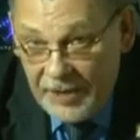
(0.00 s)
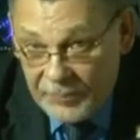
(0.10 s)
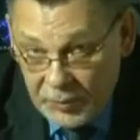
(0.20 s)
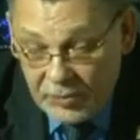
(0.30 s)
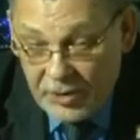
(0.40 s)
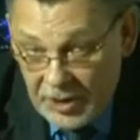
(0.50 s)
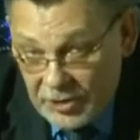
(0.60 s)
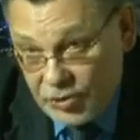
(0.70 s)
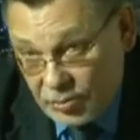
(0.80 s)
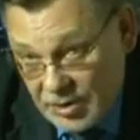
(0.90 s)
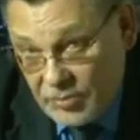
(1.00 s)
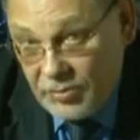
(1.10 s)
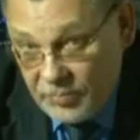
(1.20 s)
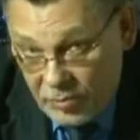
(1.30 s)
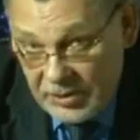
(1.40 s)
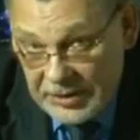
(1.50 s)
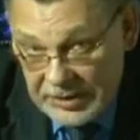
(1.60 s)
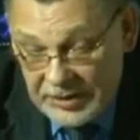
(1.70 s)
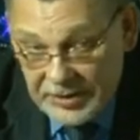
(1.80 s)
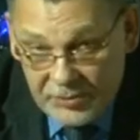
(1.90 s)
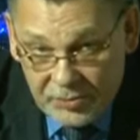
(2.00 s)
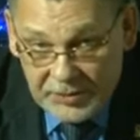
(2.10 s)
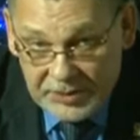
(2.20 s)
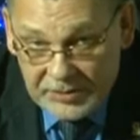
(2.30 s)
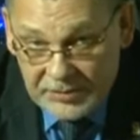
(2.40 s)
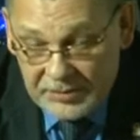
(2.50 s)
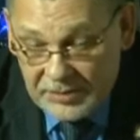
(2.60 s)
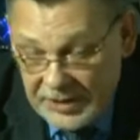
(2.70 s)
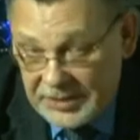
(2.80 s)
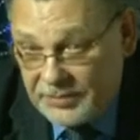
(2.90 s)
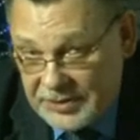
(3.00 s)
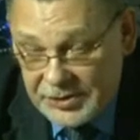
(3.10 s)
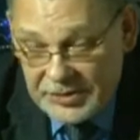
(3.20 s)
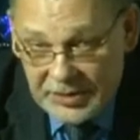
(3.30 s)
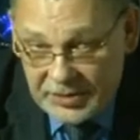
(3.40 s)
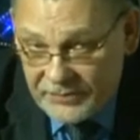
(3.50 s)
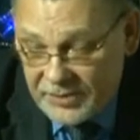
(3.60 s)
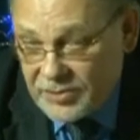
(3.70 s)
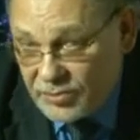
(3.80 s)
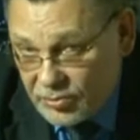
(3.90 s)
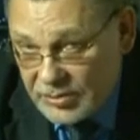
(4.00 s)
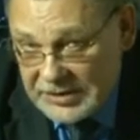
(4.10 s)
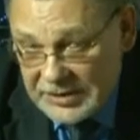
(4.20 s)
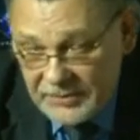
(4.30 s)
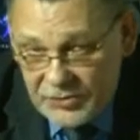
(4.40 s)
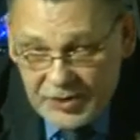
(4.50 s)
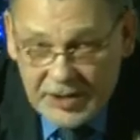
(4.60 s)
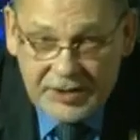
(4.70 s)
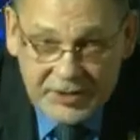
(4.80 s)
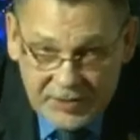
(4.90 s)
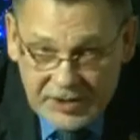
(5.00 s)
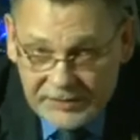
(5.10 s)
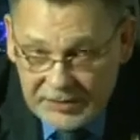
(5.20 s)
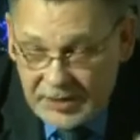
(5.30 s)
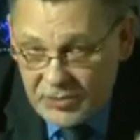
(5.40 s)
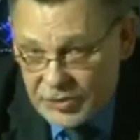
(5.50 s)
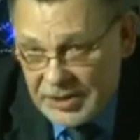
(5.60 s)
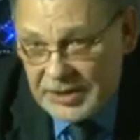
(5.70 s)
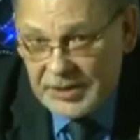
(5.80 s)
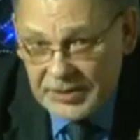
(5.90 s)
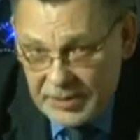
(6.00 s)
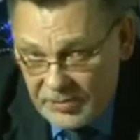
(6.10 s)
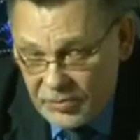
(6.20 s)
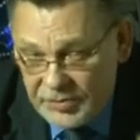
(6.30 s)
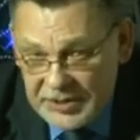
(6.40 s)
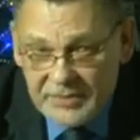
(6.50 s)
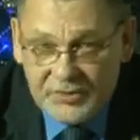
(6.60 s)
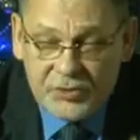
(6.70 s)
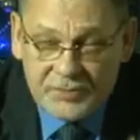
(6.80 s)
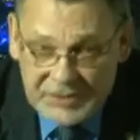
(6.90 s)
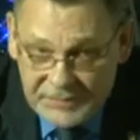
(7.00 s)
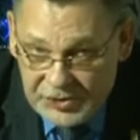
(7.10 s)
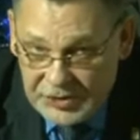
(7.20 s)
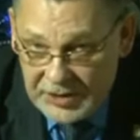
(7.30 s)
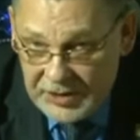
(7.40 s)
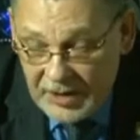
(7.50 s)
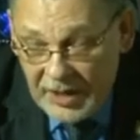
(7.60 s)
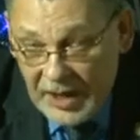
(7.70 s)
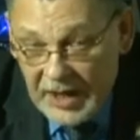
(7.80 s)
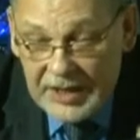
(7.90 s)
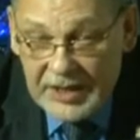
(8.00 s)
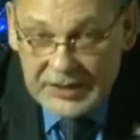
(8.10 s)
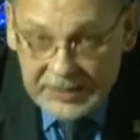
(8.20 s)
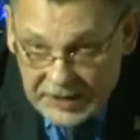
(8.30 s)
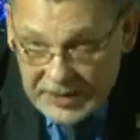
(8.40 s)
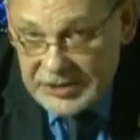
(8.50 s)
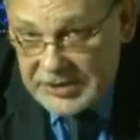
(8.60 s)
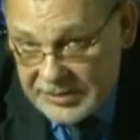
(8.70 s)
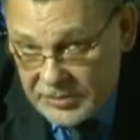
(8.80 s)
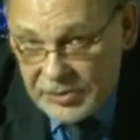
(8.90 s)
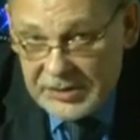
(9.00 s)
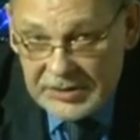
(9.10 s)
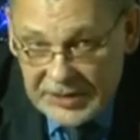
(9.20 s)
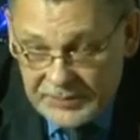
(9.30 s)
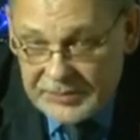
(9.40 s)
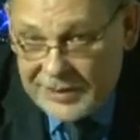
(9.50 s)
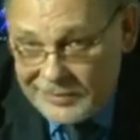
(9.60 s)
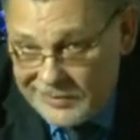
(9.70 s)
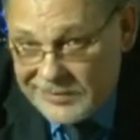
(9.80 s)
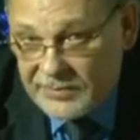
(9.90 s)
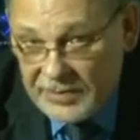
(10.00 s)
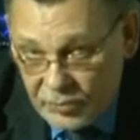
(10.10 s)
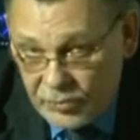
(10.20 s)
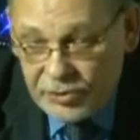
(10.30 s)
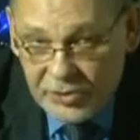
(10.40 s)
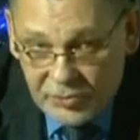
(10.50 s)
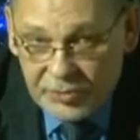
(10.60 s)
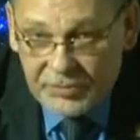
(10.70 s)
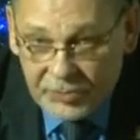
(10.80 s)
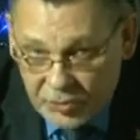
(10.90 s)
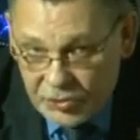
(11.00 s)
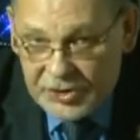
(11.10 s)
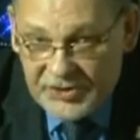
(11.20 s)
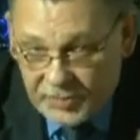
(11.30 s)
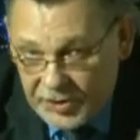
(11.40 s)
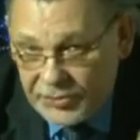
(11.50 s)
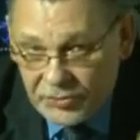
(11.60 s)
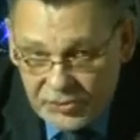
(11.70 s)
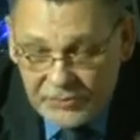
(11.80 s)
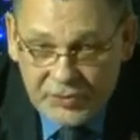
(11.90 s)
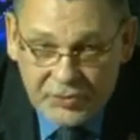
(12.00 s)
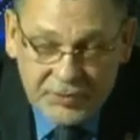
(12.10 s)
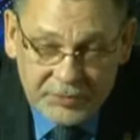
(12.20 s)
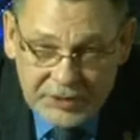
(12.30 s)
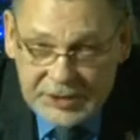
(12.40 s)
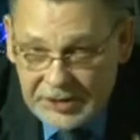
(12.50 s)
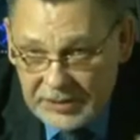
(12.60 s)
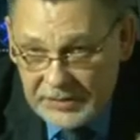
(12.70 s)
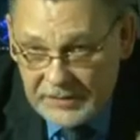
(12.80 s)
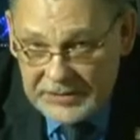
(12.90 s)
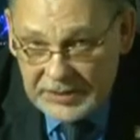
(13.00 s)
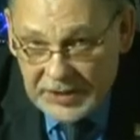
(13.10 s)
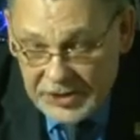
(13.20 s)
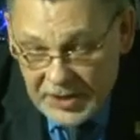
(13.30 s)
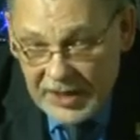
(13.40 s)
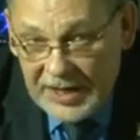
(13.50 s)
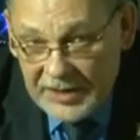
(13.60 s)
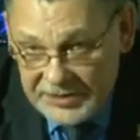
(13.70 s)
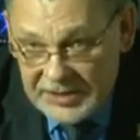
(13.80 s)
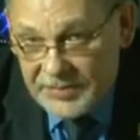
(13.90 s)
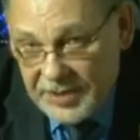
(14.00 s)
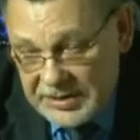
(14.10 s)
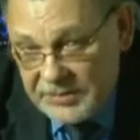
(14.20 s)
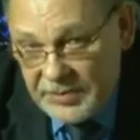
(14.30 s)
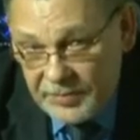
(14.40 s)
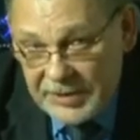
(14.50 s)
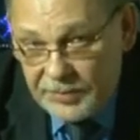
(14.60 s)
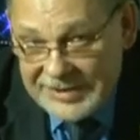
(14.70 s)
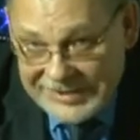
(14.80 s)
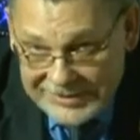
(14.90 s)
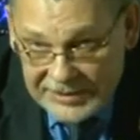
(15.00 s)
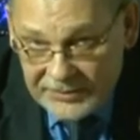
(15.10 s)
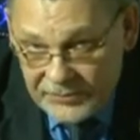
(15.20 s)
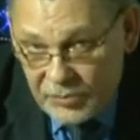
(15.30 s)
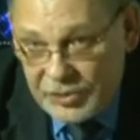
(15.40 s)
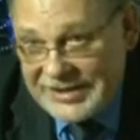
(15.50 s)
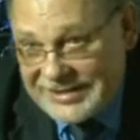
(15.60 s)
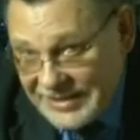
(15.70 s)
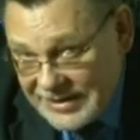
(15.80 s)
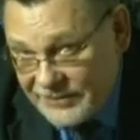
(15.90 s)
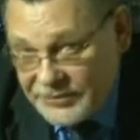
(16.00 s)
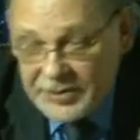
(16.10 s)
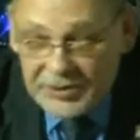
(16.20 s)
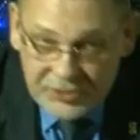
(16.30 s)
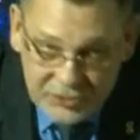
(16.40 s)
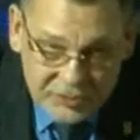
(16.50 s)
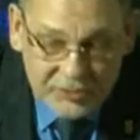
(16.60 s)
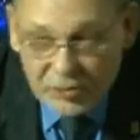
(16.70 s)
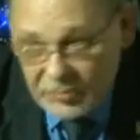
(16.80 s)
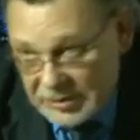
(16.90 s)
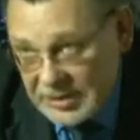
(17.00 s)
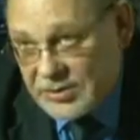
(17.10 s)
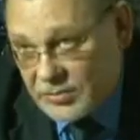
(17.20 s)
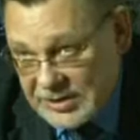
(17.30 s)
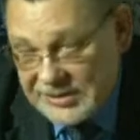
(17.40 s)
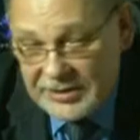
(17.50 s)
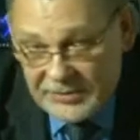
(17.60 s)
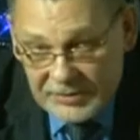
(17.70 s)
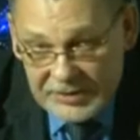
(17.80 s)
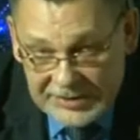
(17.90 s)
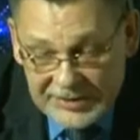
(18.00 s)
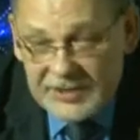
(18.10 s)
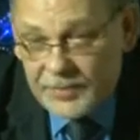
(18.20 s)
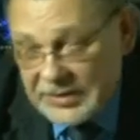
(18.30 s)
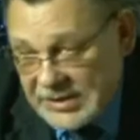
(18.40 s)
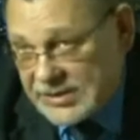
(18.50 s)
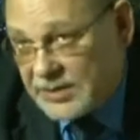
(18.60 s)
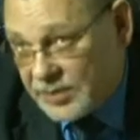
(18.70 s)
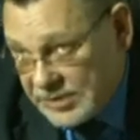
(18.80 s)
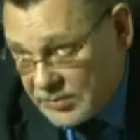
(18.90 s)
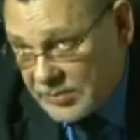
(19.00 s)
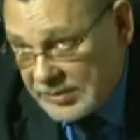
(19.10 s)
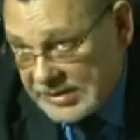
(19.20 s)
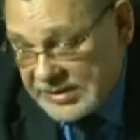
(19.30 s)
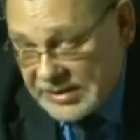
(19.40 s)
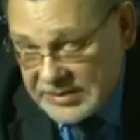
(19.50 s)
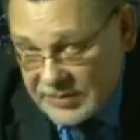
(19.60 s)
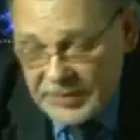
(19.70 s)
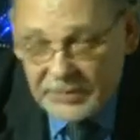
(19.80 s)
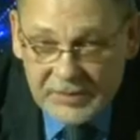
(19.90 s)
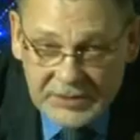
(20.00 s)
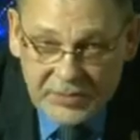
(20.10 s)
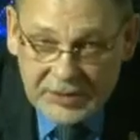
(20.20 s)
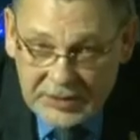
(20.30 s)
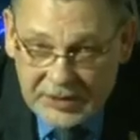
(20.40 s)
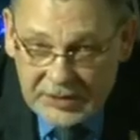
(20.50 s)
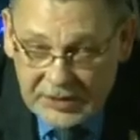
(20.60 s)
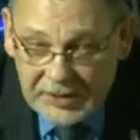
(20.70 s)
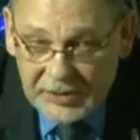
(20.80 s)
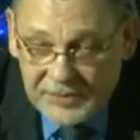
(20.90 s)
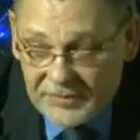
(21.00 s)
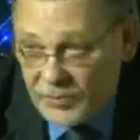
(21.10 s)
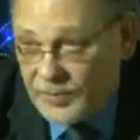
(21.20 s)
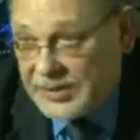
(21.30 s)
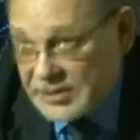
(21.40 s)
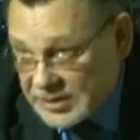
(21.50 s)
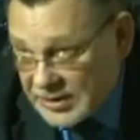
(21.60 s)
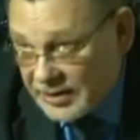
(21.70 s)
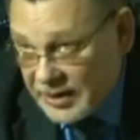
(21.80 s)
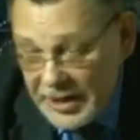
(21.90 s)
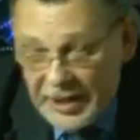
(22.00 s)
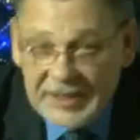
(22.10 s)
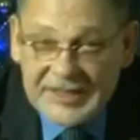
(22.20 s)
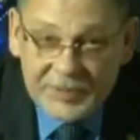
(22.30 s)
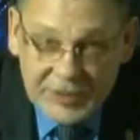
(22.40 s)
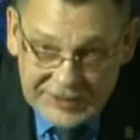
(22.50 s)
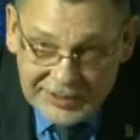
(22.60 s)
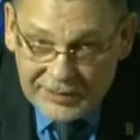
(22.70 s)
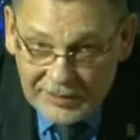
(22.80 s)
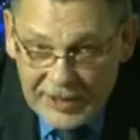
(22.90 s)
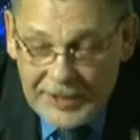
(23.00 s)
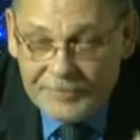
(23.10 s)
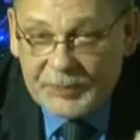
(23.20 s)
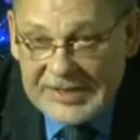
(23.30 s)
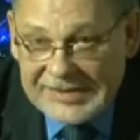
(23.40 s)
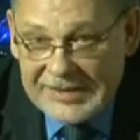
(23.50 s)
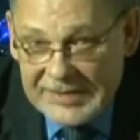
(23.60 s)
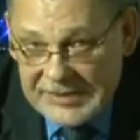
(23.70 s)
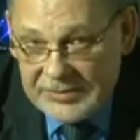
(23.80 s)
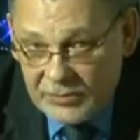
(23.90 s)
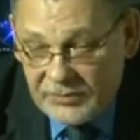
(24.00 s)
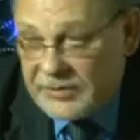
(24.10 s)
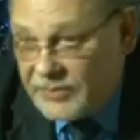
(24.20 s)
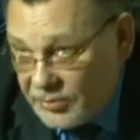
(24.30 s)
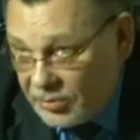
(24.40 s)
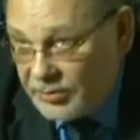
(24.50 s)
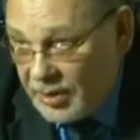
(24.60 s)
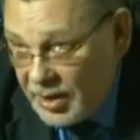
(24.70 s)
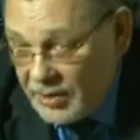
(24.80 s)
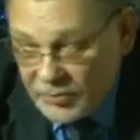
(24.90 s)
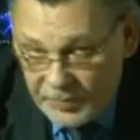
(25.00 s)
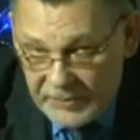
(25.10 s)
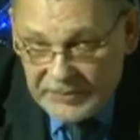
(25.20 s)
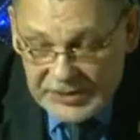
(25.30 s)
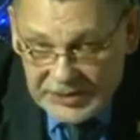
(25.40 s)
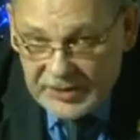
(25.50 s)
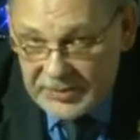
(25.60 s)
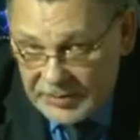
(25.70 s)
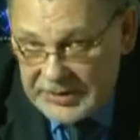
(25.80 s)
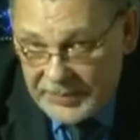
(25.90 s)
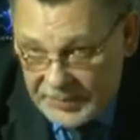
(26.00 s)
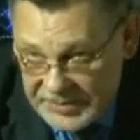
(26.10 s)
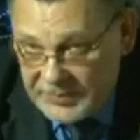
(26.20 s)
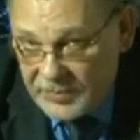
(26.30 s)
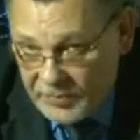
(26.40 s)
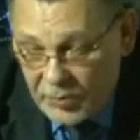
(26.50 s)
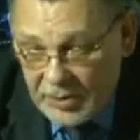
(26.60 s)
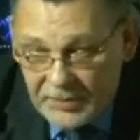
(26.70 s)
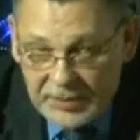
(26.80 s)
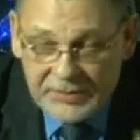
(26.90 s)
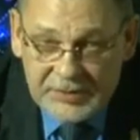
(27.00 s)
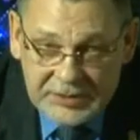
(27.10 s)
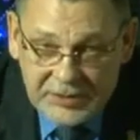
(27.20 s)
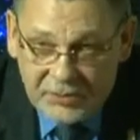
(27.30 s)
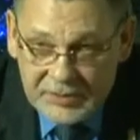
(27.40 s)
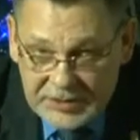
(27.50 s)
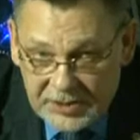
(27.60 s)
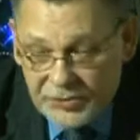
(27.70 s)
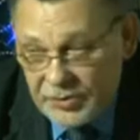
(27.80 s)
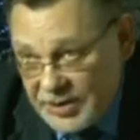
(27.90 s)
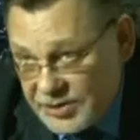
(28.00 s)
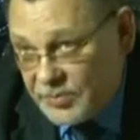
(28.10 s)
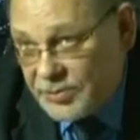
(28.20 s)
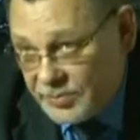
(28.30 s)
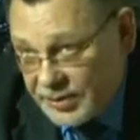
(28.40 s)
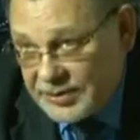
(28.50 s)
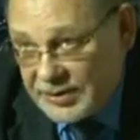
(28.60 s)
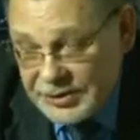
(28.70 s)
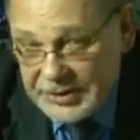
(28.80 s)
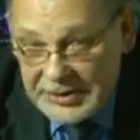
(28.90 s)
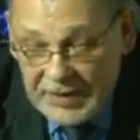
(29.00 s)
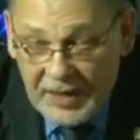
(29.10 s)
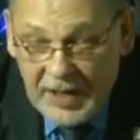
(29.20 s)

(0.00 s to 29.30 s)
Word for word: Но что такое поле, когда на нем нет, э, рядом, точнее, нет инфраструктуры соответствующей, когда нет беговых дорожек, когда нет трибун, соответствующего освещения. Это также следующий этап строительства на будущий год. И мы тоже сейчас вплотную уже выходим на решение этих задач. Все необходимые предпосылки, включая заявки, техническую документацию, у нас для этого есть. И есть поддержка областной администрации. Первый вице-губернатор Олег Олегович Иванов приезжал лежал, смотрел, остался удовлетворен вот первоначальным этапом, самим полем этого стадиона, сказал, что дальше будем продолжать.